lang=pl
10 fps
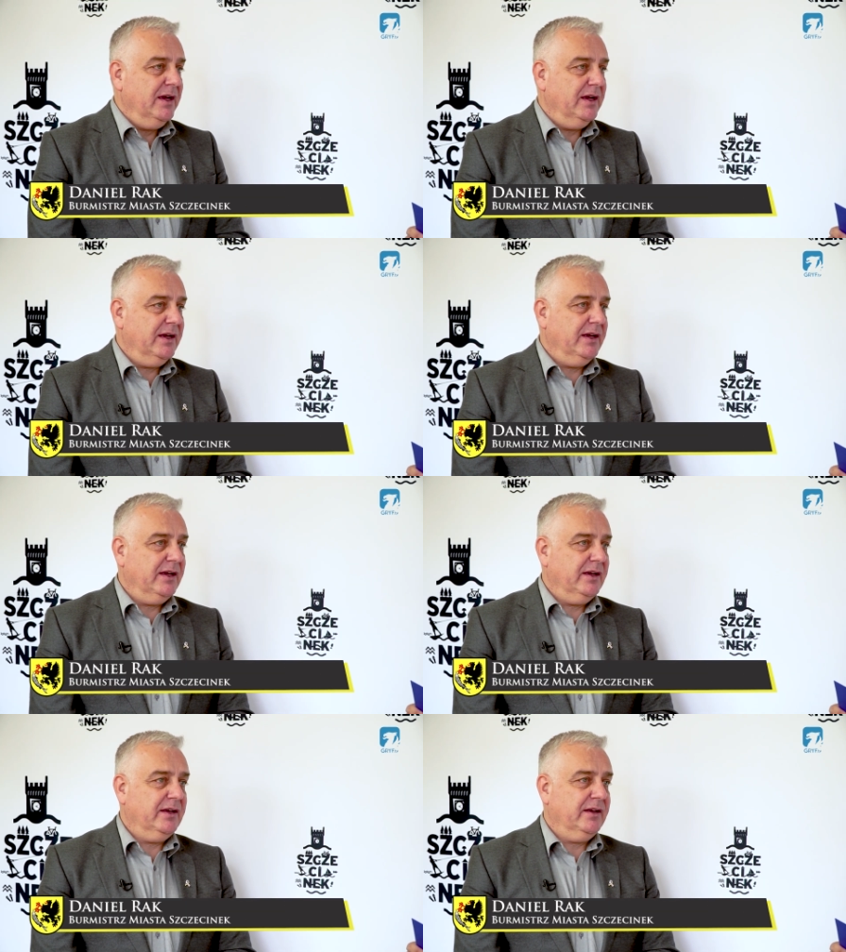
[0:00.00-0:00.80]

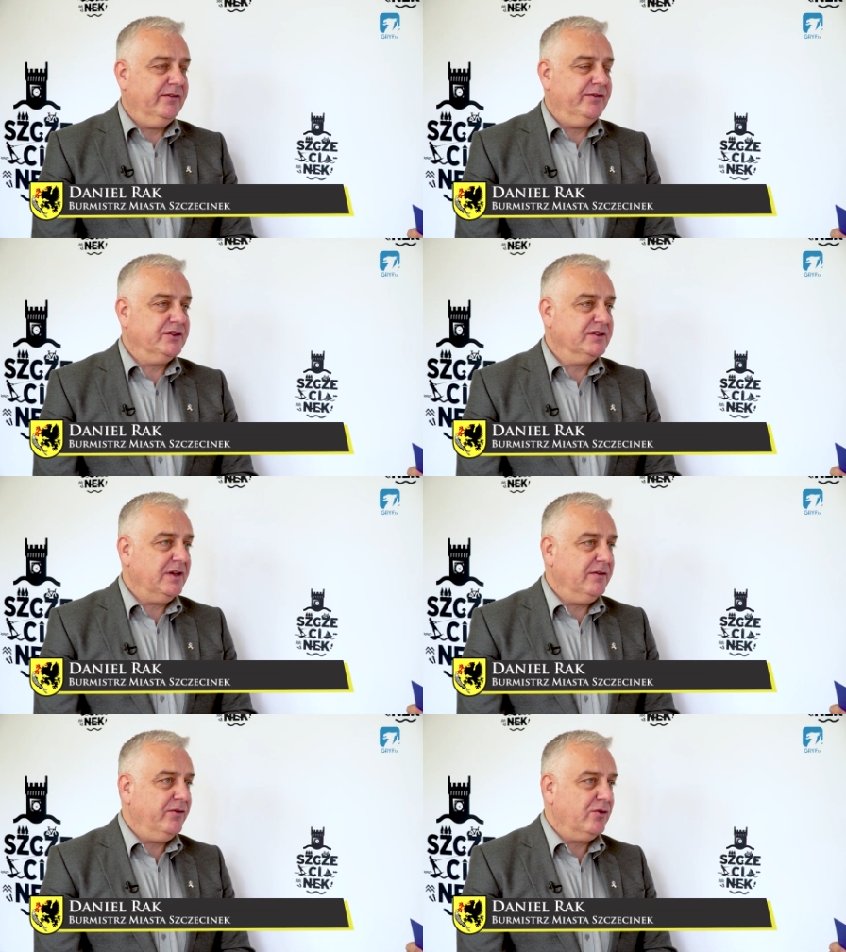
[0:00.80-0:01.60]
E,
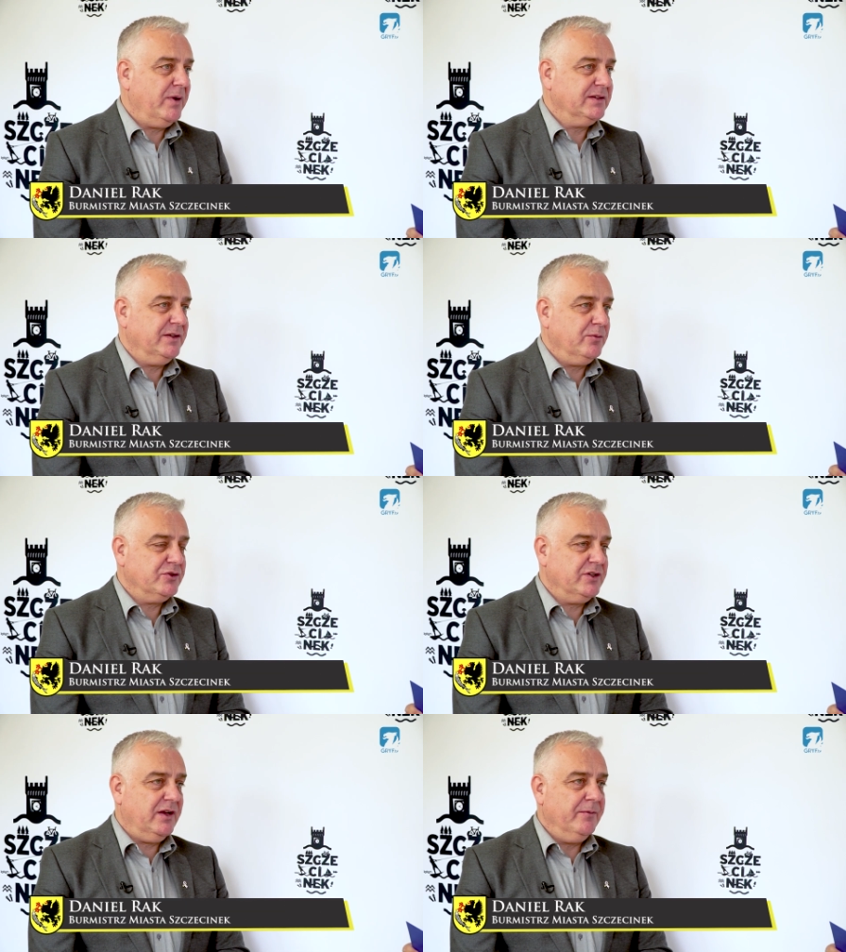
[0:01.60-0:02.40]
wszystkie informacje
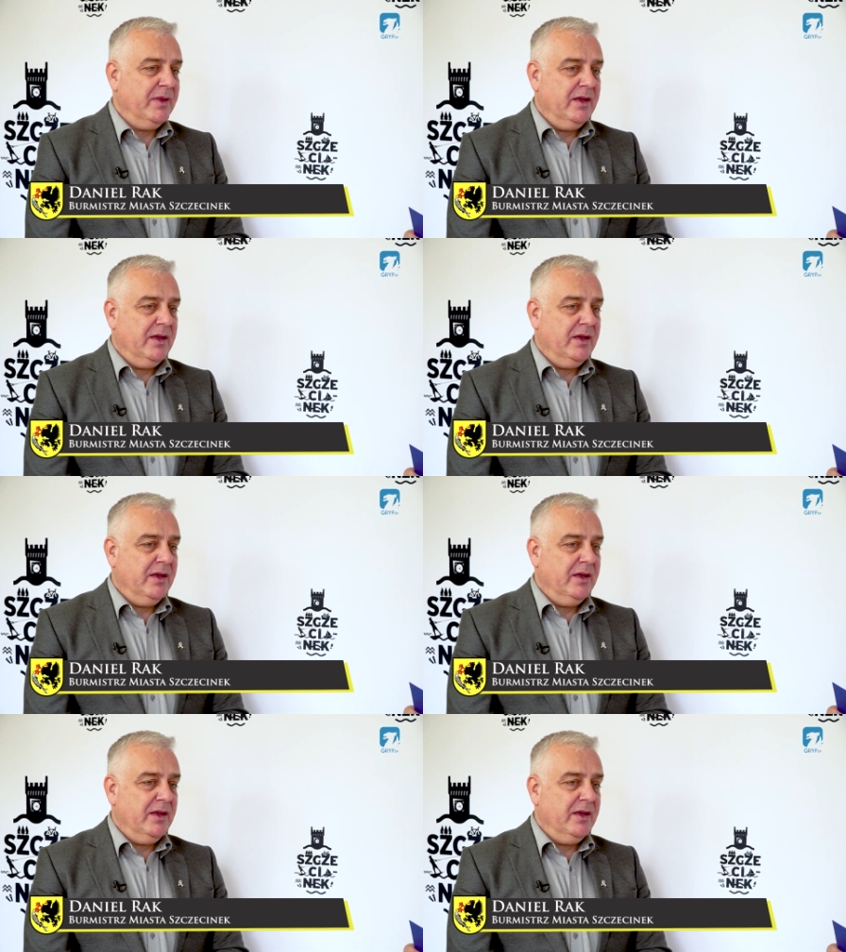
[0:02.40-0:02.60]
można